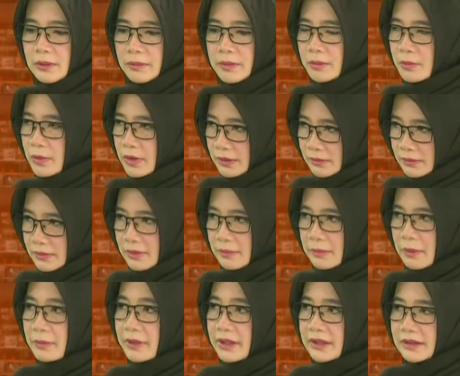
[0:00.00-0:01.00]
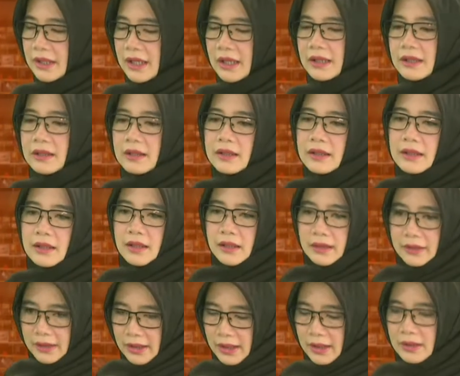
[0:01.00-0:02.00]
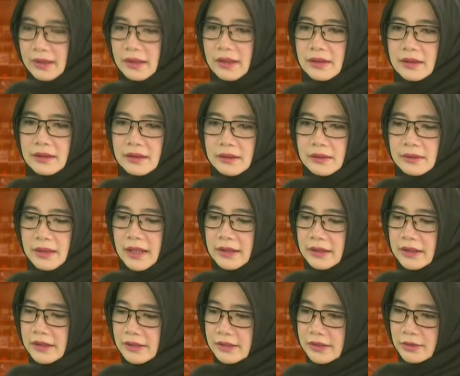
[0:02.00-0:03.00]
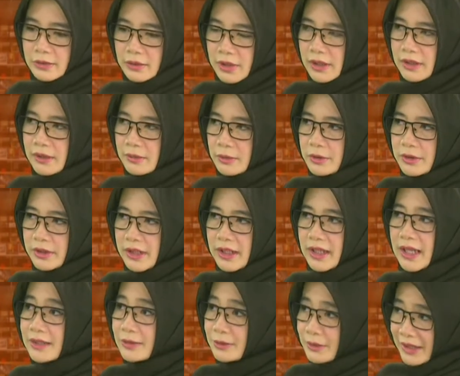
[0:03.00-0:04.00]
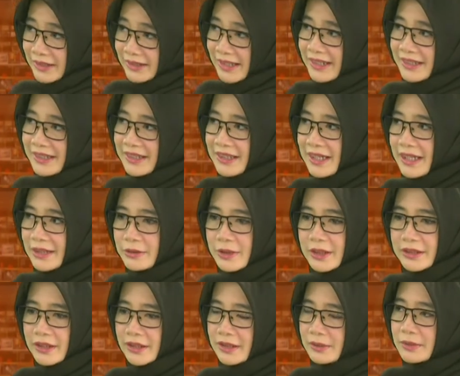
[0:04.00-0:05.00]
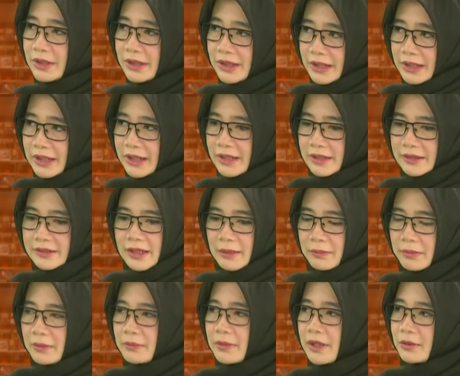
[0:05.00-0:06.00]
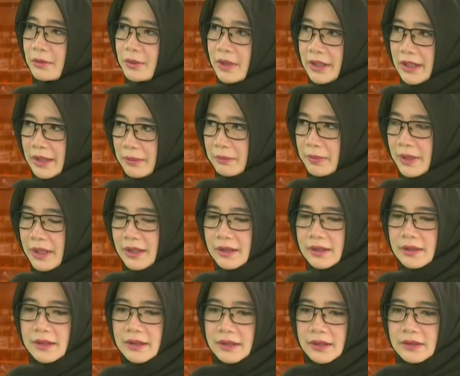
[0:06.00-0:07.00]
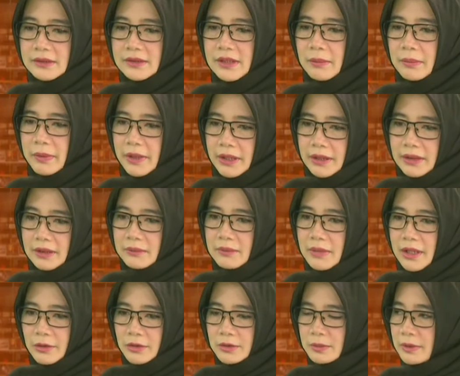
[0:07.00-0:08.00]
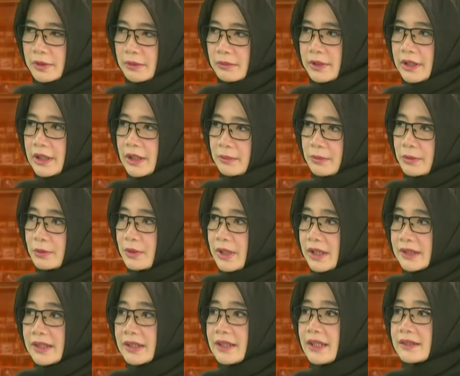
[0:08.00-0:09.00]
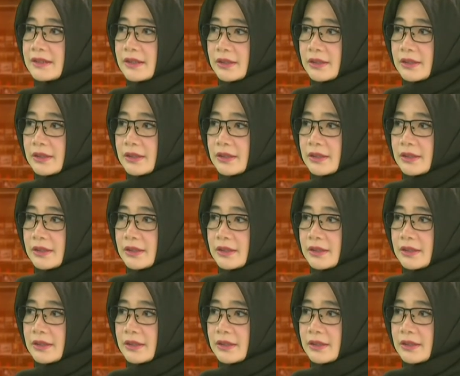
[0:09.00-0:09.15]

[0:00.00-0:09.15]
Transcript: tapi buat pemerintah. Semua. Ya? Uh, iya, uh, artinya disitulah kemudian aturan tadi, aturan tadi menjadi clear siapa melakukan apa. Hmm siapa yang harus memberikan penugasan dan